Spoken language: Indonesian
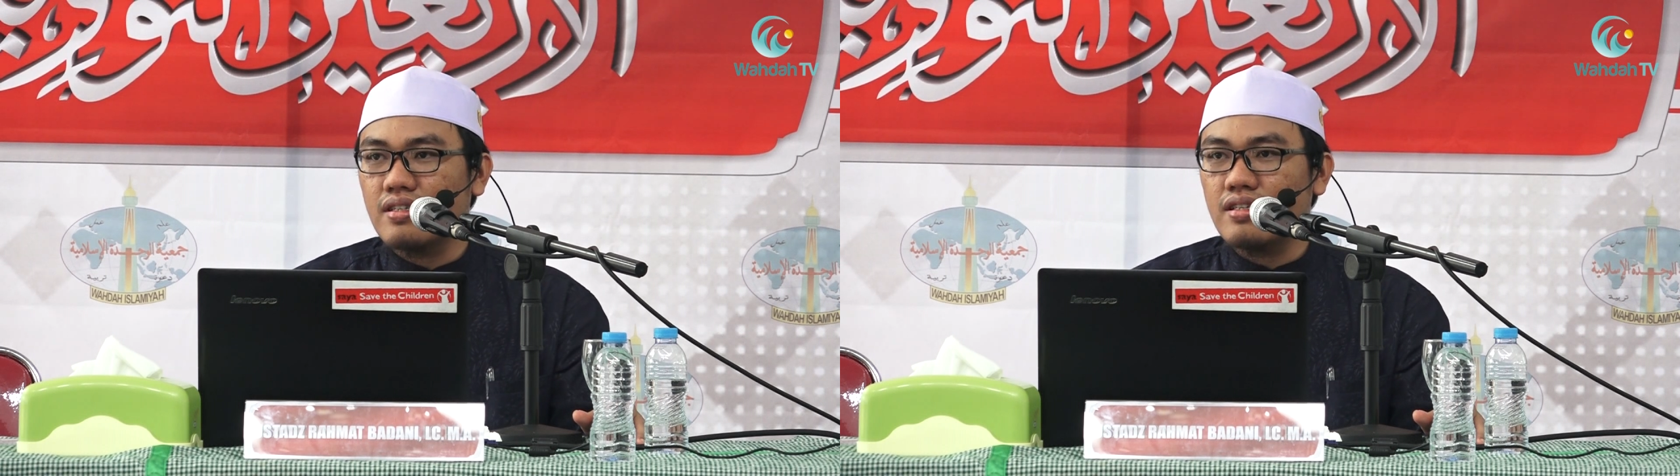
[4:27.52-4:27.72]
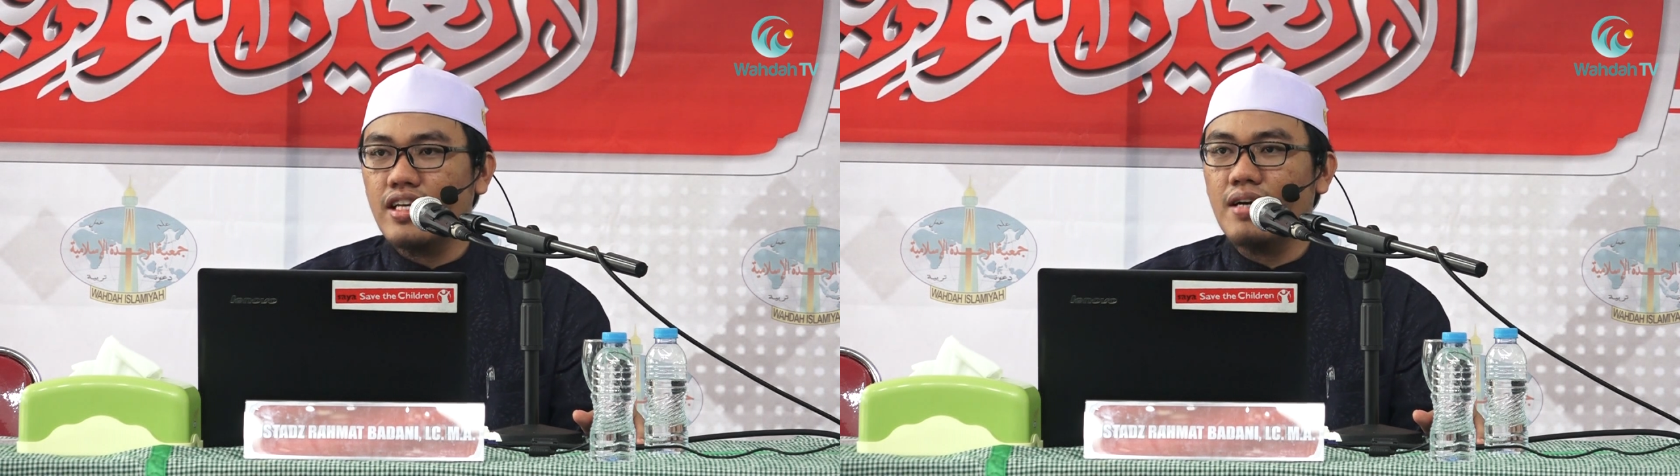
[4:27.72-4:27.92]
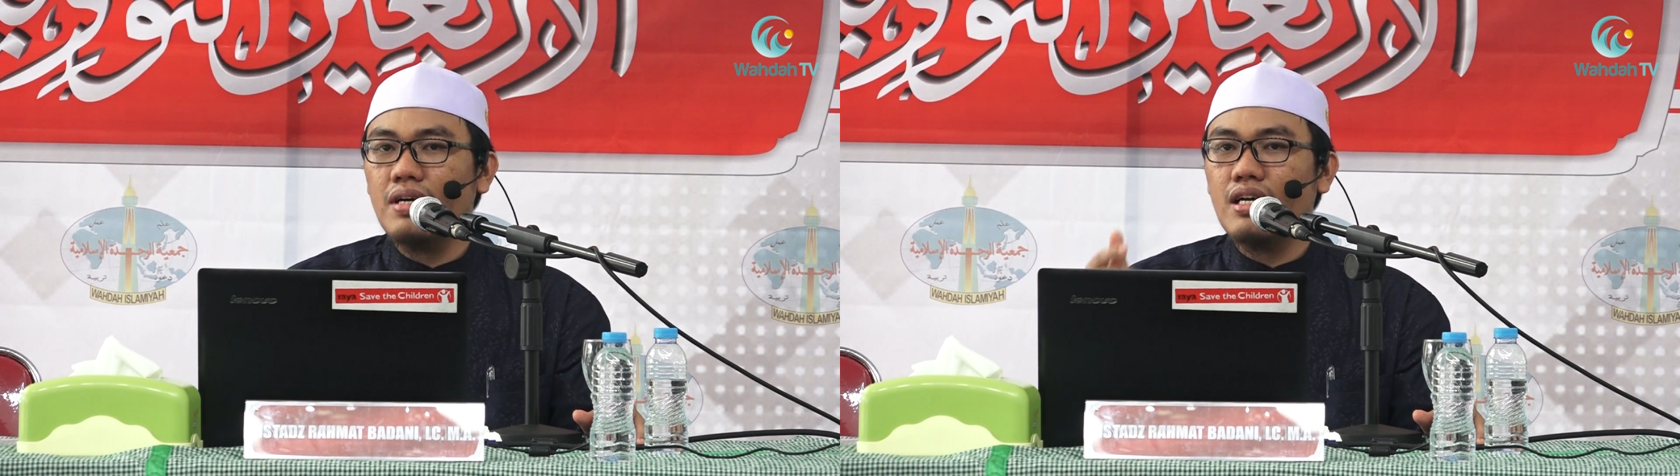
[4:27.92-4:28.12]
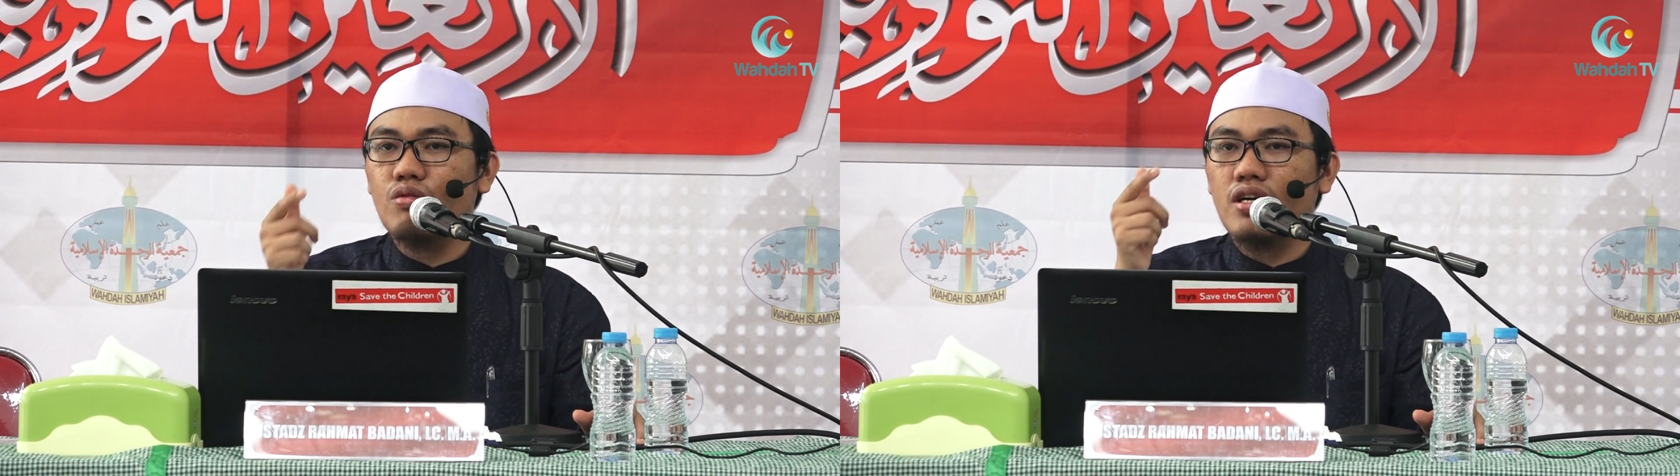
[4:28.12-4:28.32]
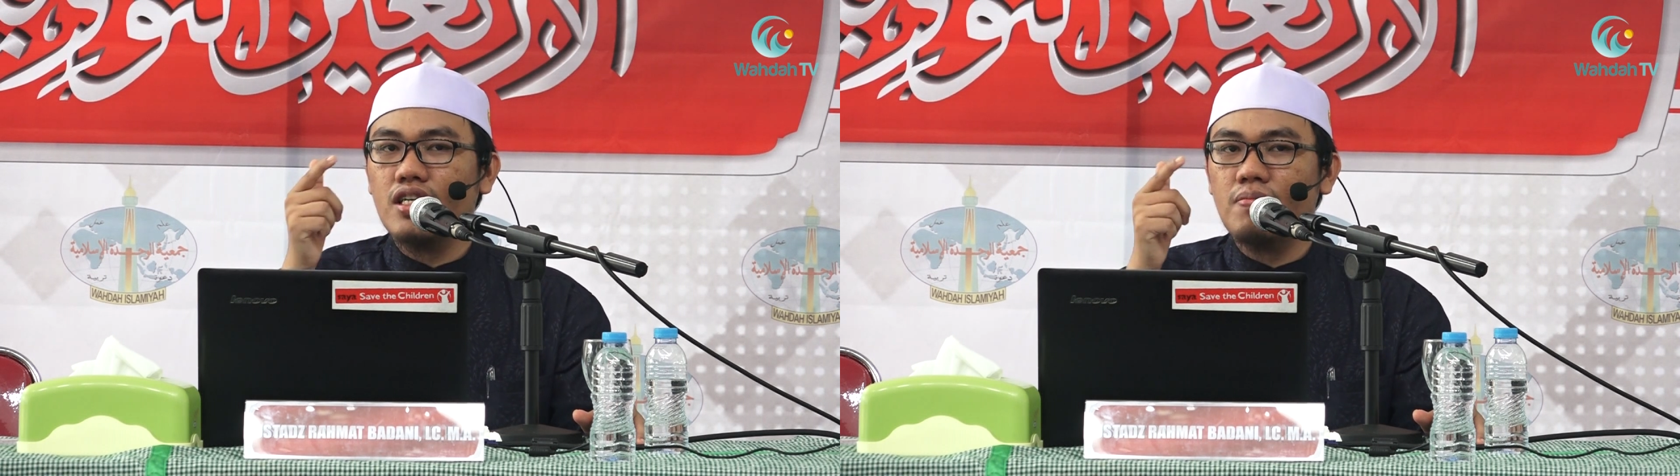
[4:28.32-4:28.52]
Dia
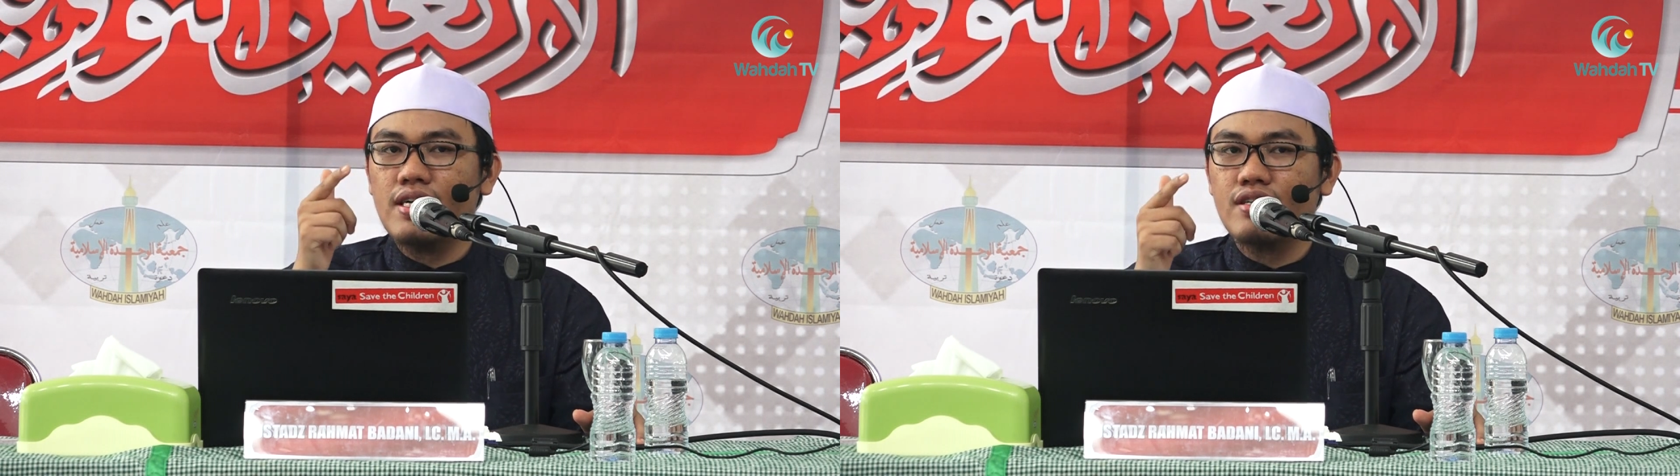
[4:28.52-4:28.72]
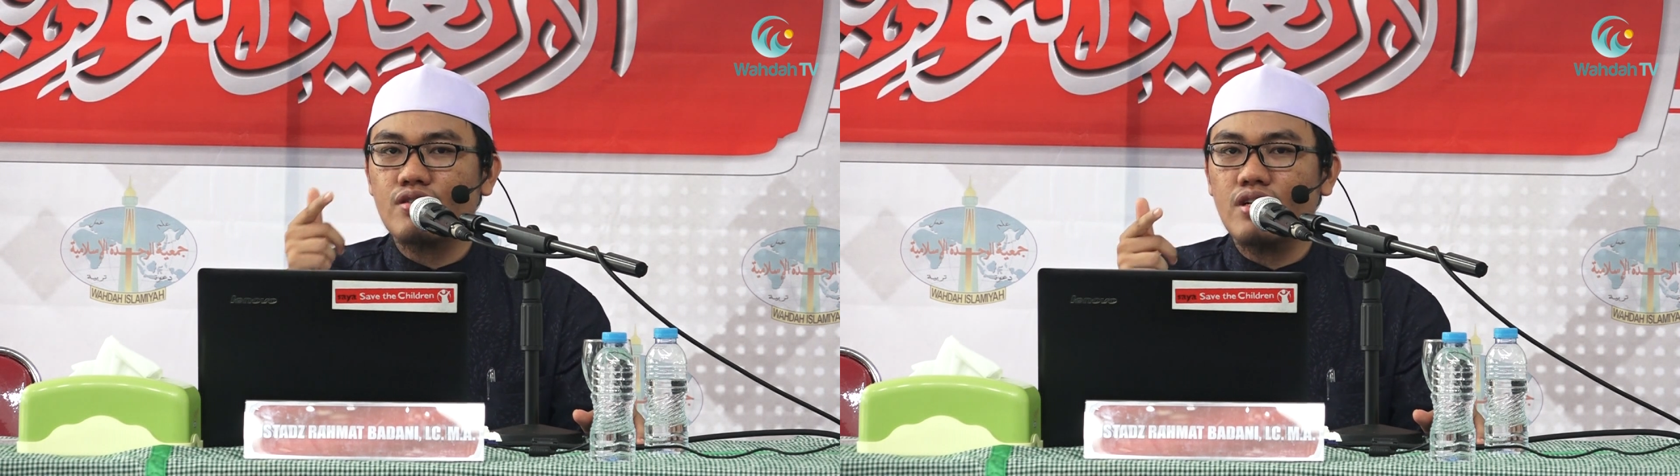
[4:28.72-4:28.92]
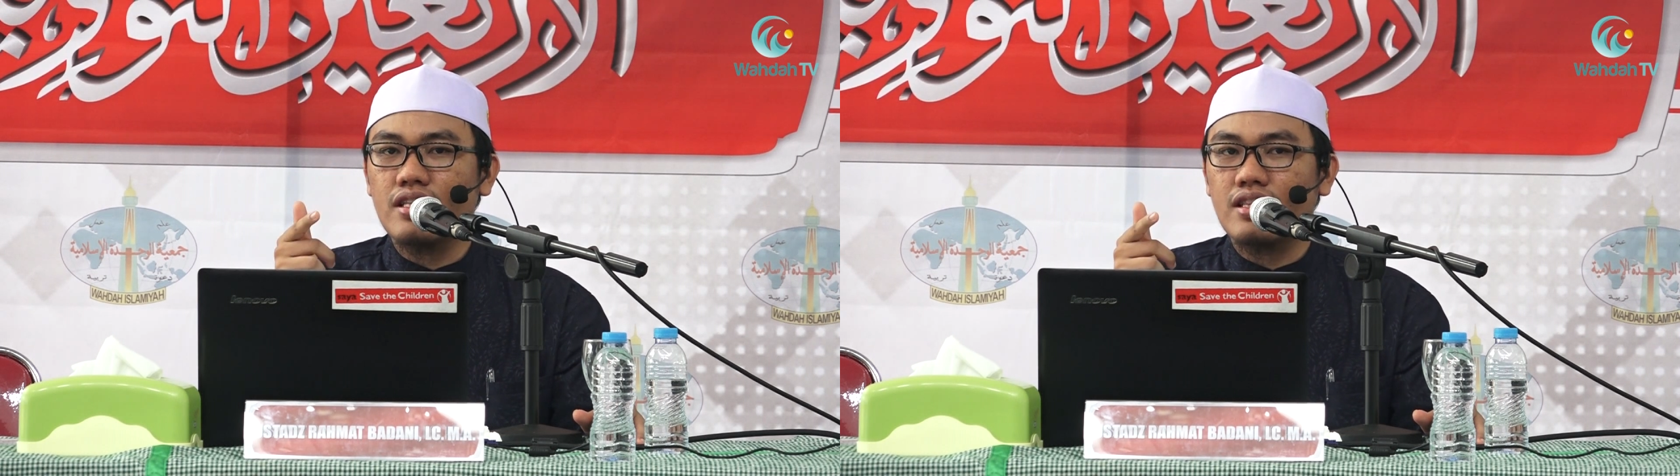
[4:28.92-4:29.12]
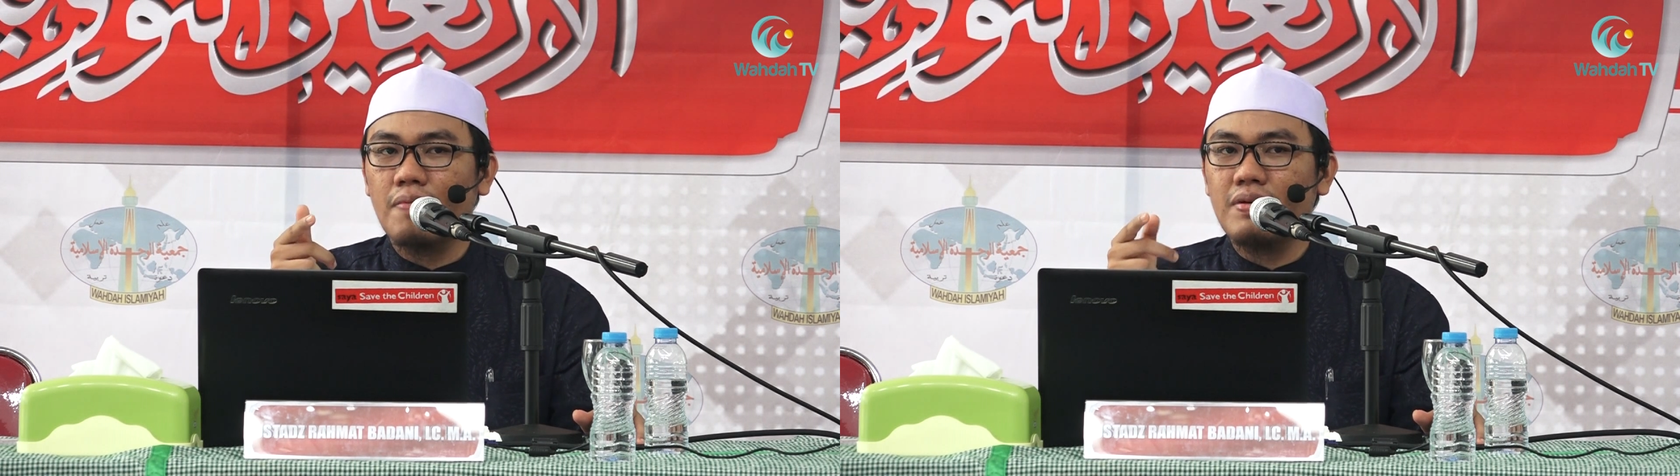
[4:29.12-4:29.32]
melakukan ibadah solat,